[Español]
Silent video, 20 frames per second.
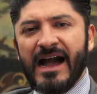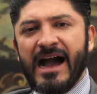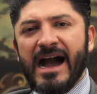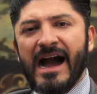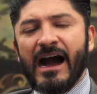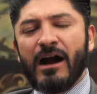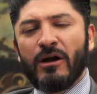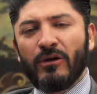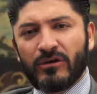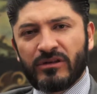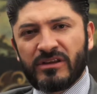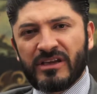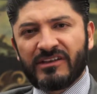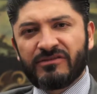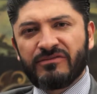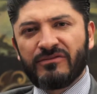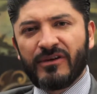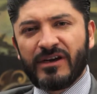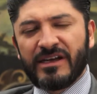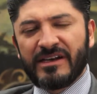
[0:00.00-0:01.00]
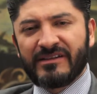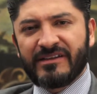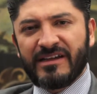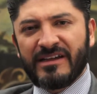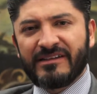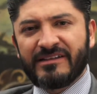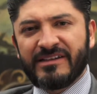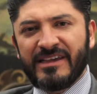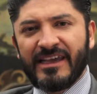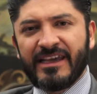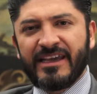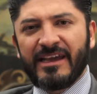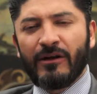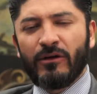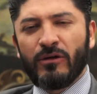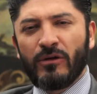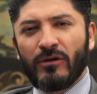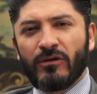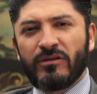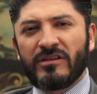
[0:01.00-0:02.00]
a otras fuerzas y que
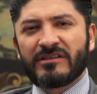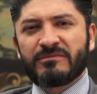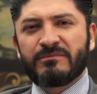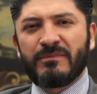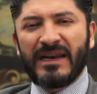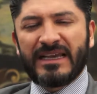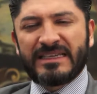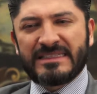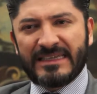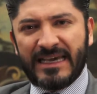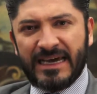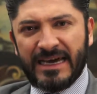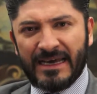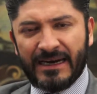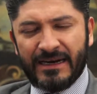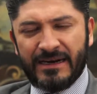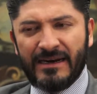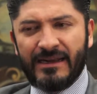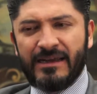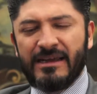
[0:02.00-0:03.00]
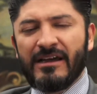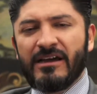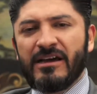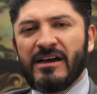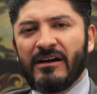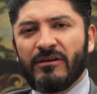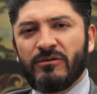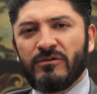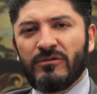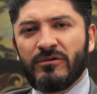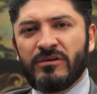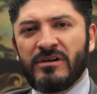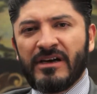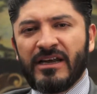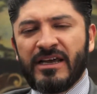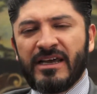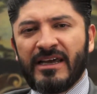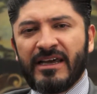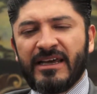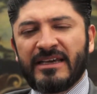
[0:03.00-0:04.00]
logró desplazar un
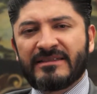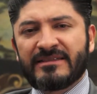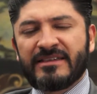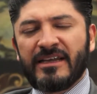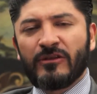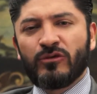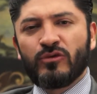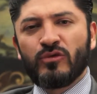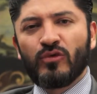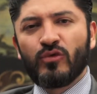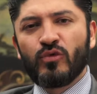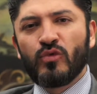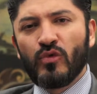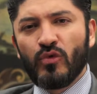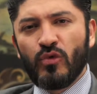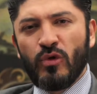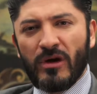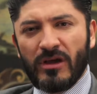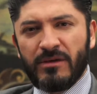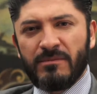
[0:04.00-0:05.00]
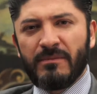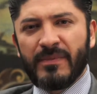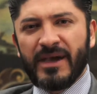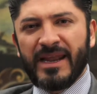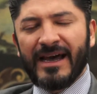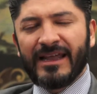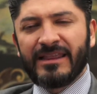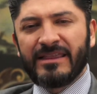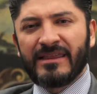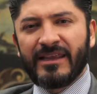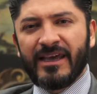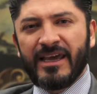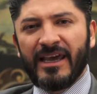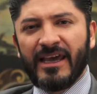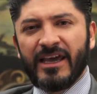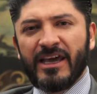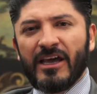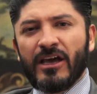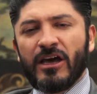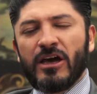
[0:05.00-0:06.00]
eh, statu quo imperante,
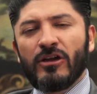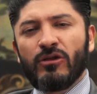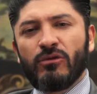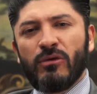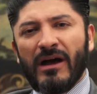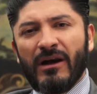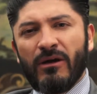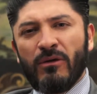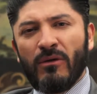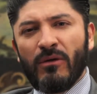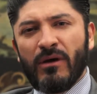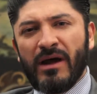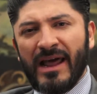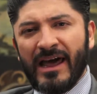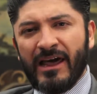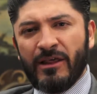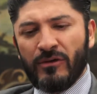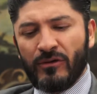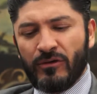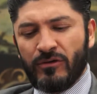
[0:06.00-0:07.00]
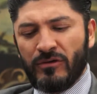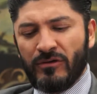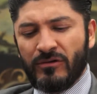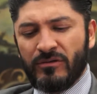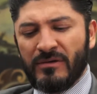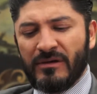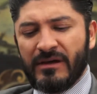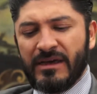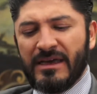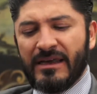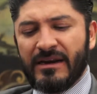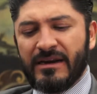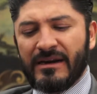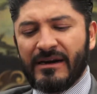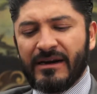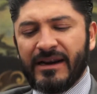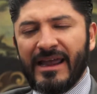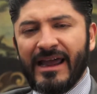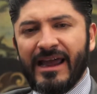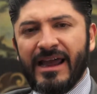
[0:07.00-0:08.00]
no ha logrado
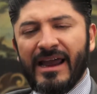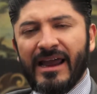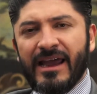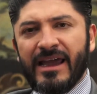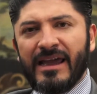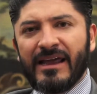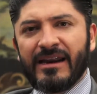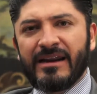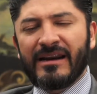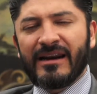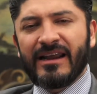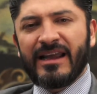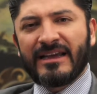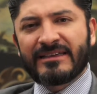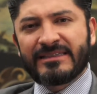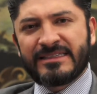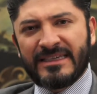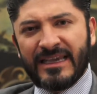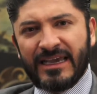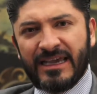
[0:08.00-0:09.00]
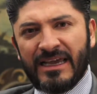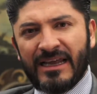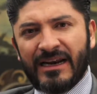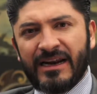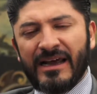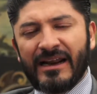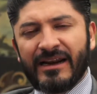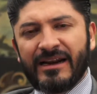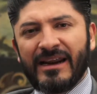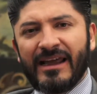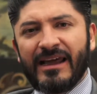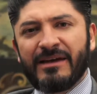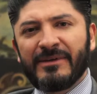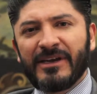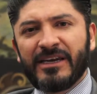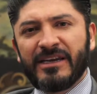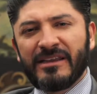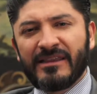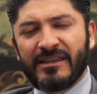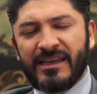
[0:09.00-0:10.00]
rehacer,
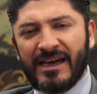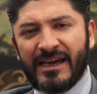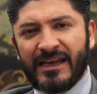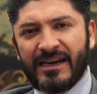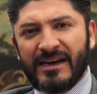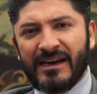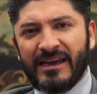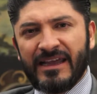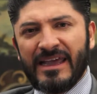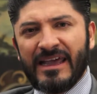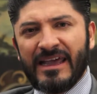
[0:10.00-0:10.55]
rehabilitar